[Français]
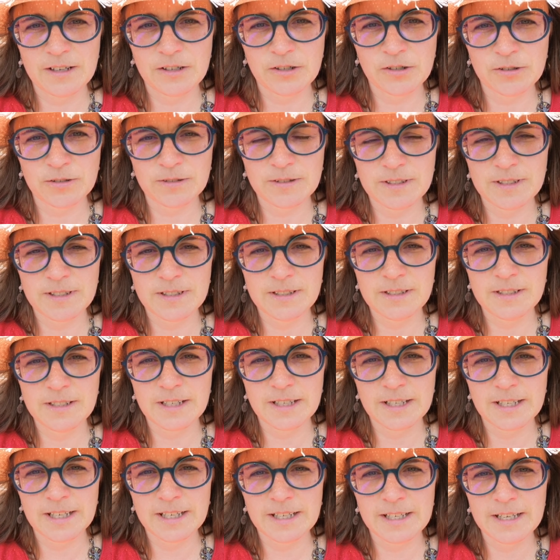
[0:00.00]
gentil,
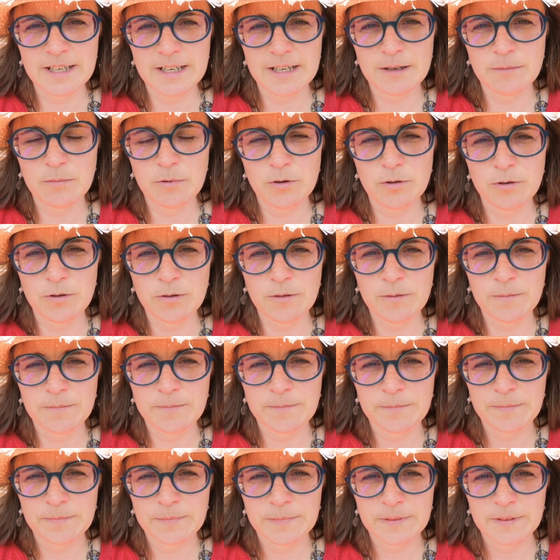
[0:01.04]
agréable,
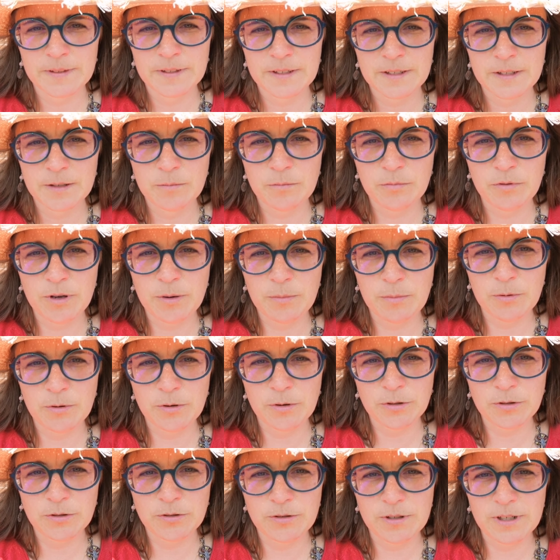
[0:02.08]
peu
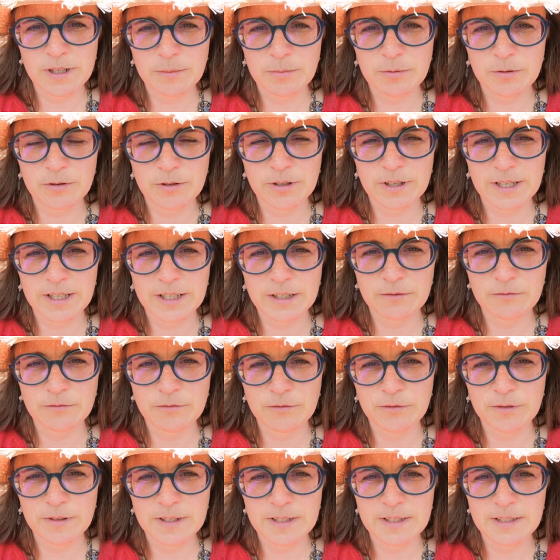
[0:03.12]
importe les progrès que
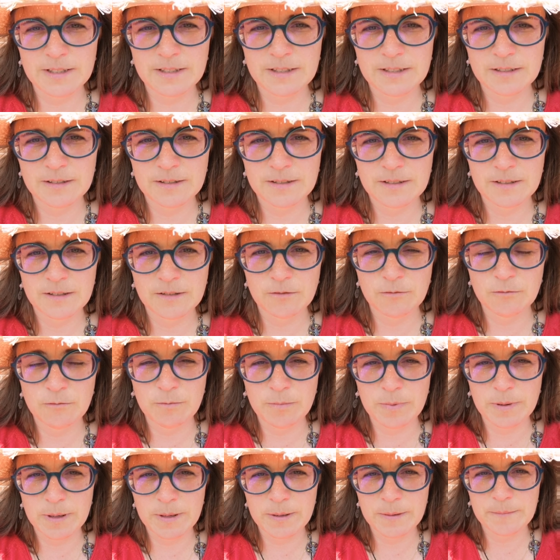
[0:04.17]
vous faites
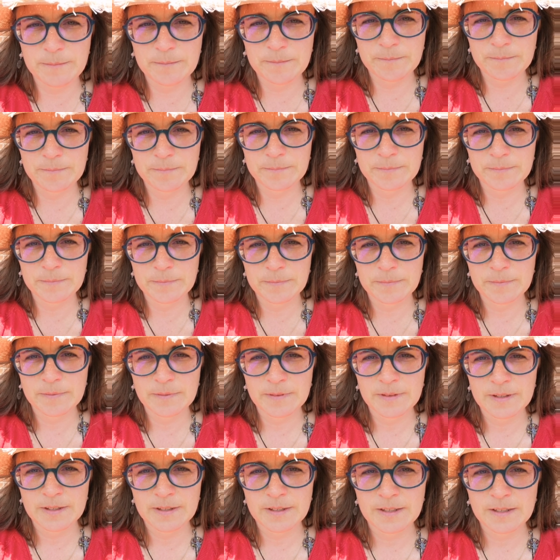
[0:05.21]
ou pas.
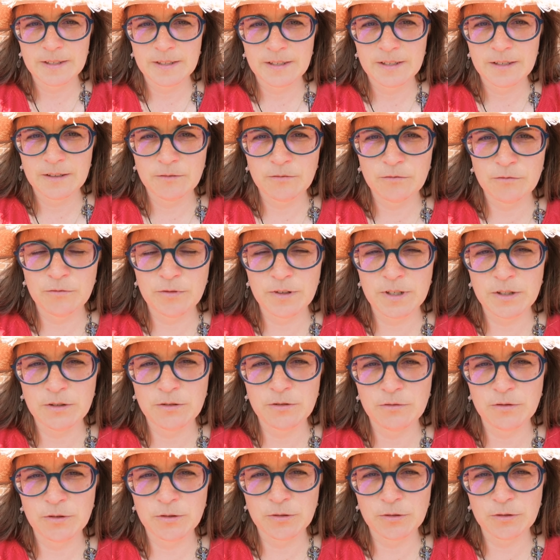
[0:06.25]
Vous faites
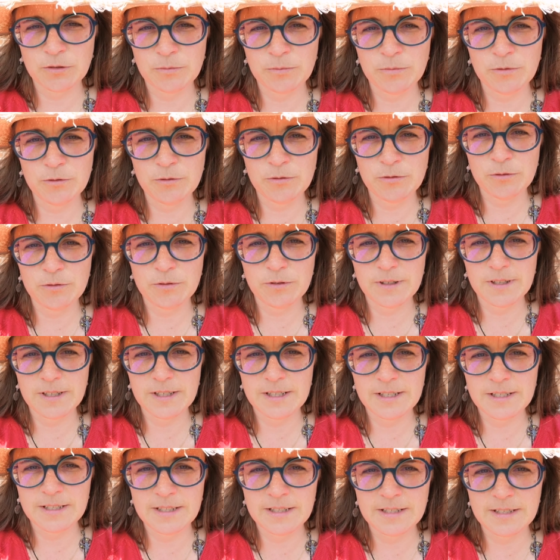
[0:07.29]
de votre mieux
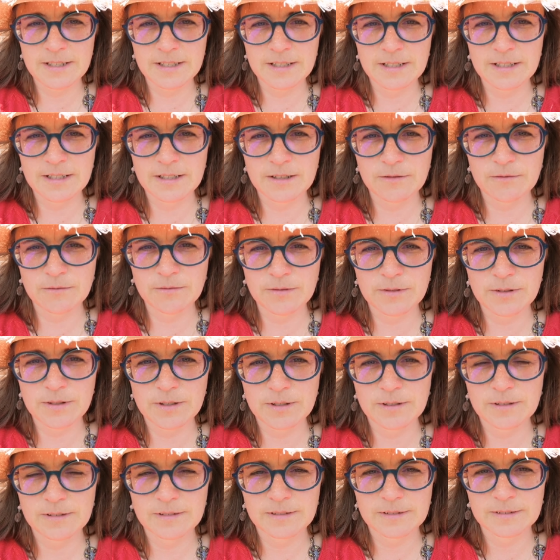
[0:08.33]
et c'est ça qui
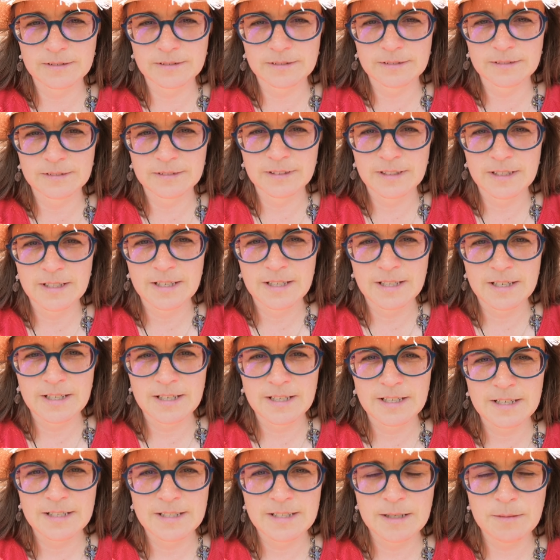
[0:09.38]
compte.
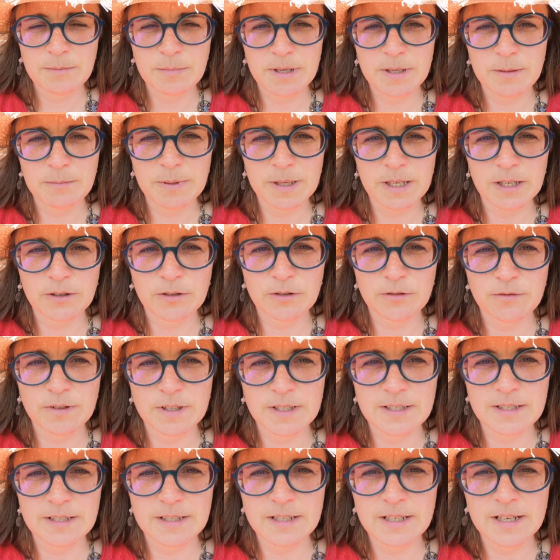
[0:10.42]
C'est une période
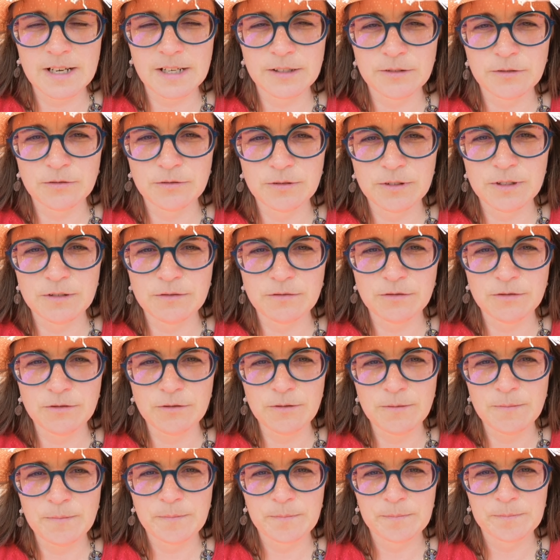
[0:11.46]
facile à tout
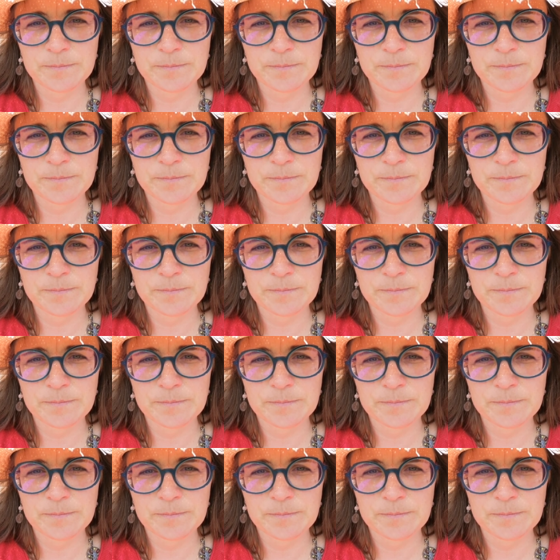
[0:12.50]
niveau